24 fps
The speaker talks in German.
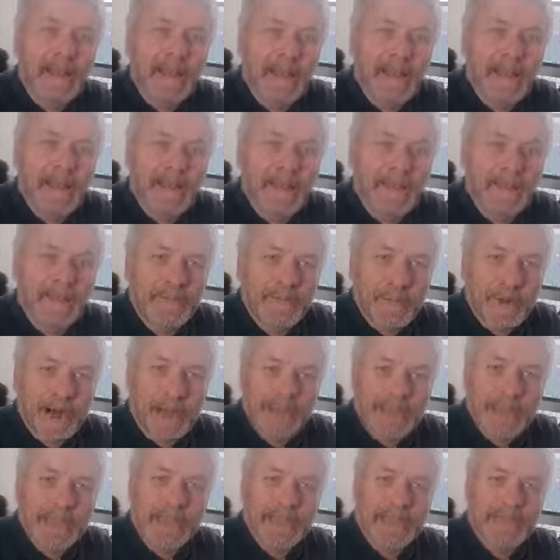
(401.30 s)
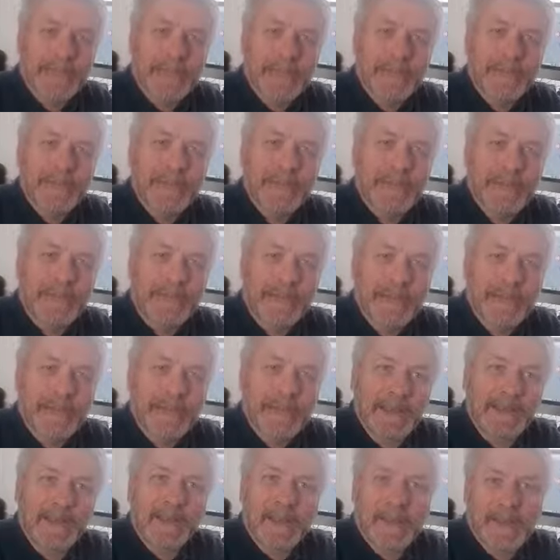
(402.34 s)
äh, vor einiger Zeit noch gesagt
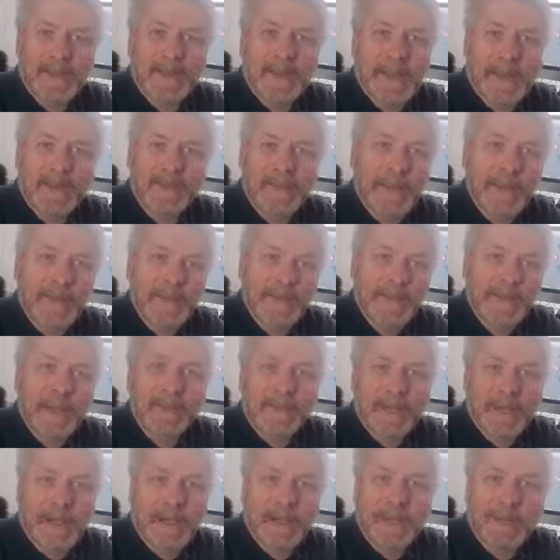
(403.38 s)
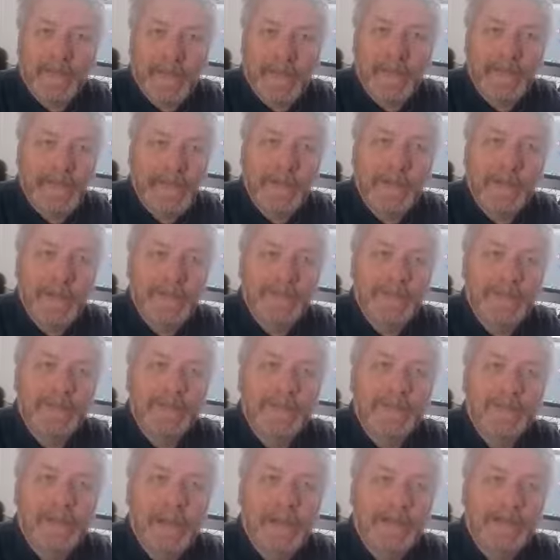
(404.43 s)
hat, warten wir einfach auf den April, da werden die
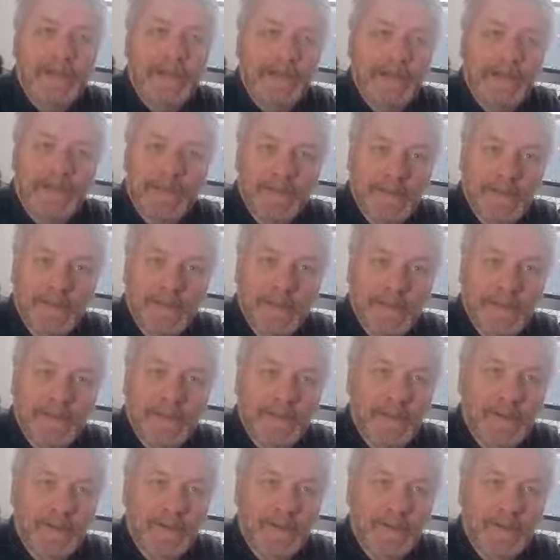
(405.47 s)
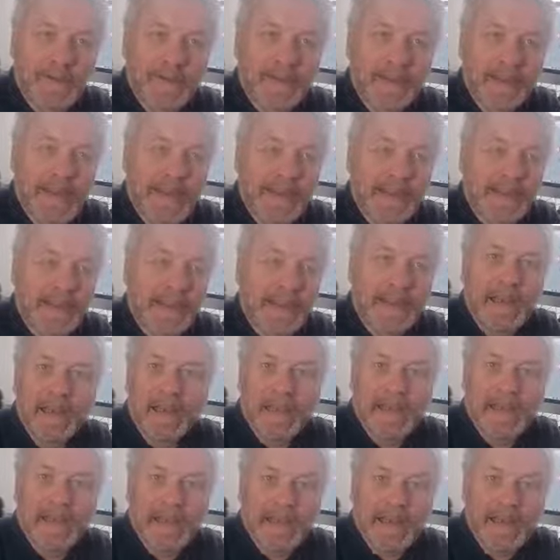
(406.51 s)
Temperaturen wärmer, dann wird sich das schon von alleine
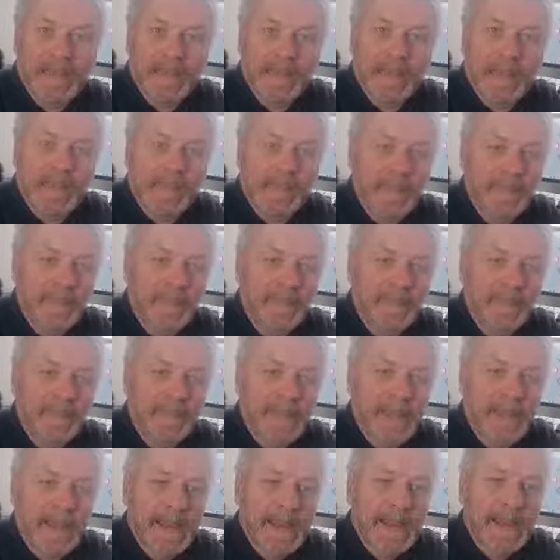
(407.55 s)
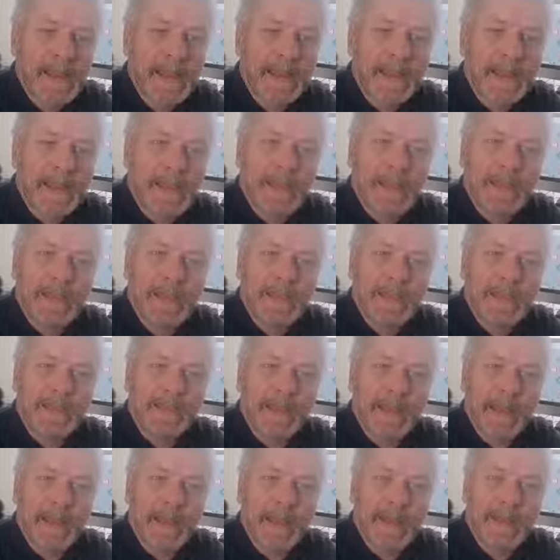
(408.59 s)
regen, das ist wie beim Schnupfen, glaube
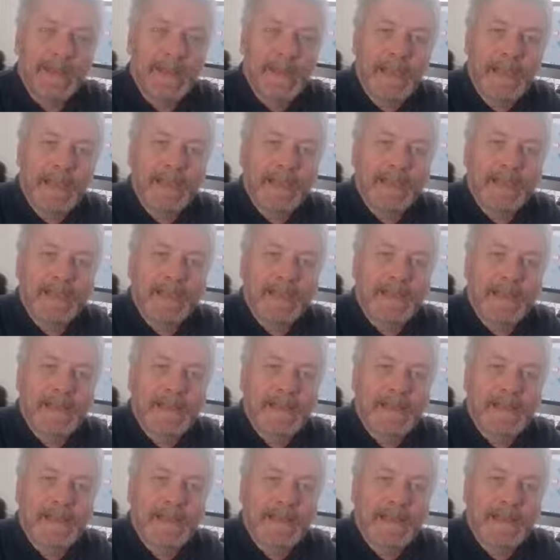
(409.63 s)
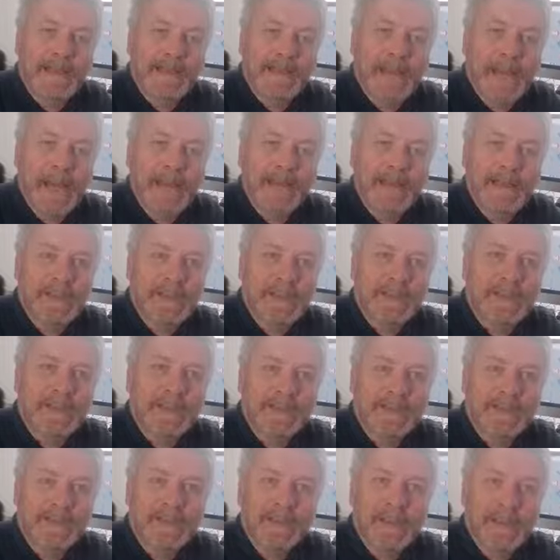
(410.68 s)
ich, beim Anblick dieser gestapelten
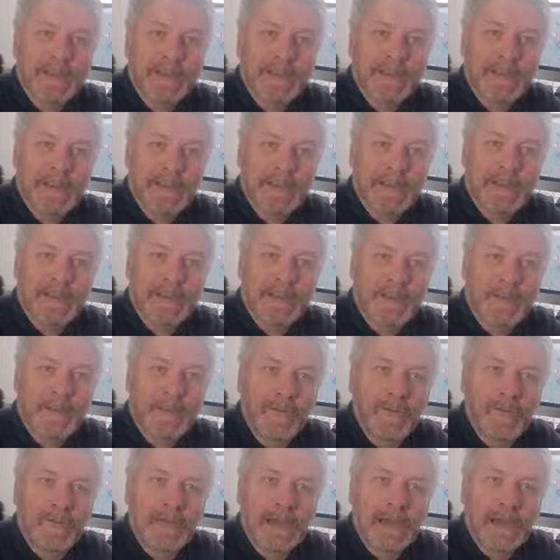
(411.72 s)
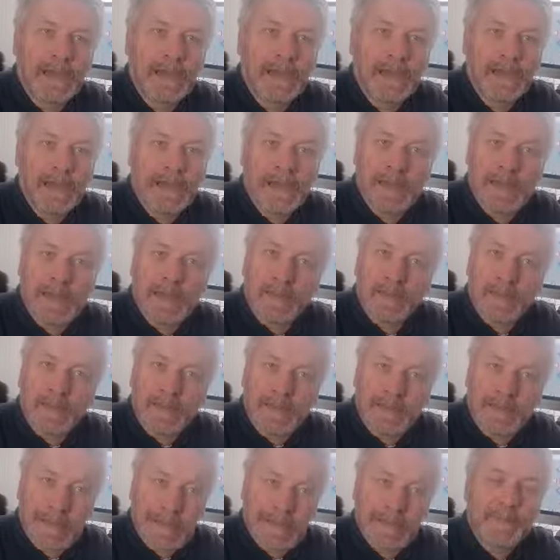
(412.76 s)
Toten in den Kühlwagen
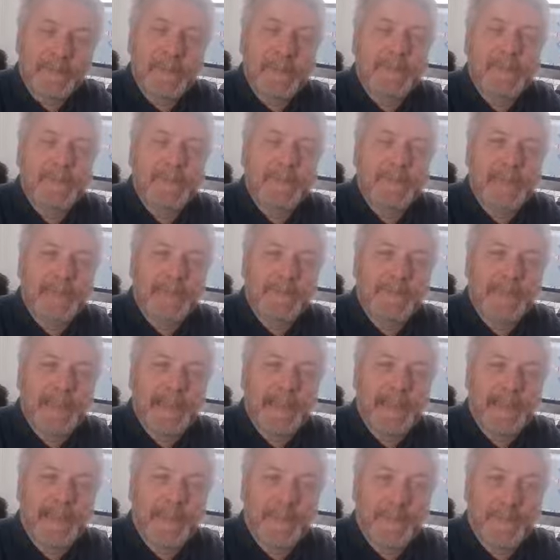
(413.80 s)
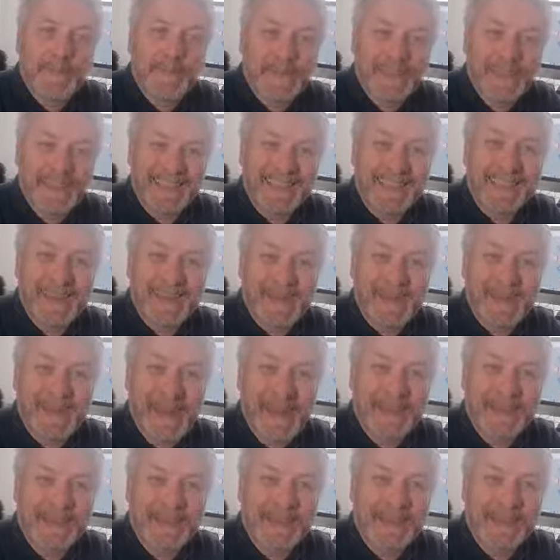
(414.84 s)
sollte man sich mal überlegen, ob man das als
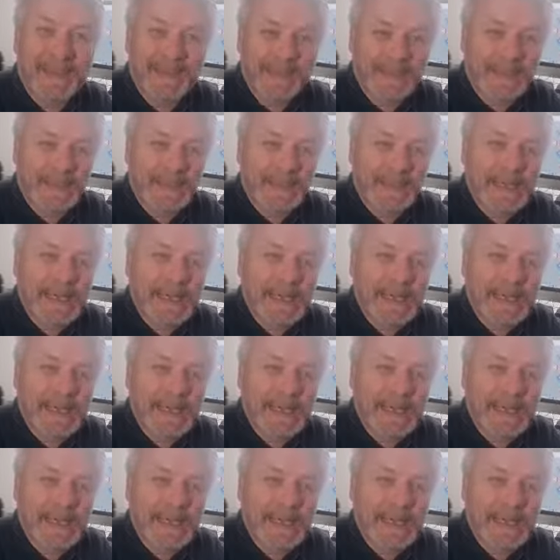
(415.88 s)
normal bezeichnet.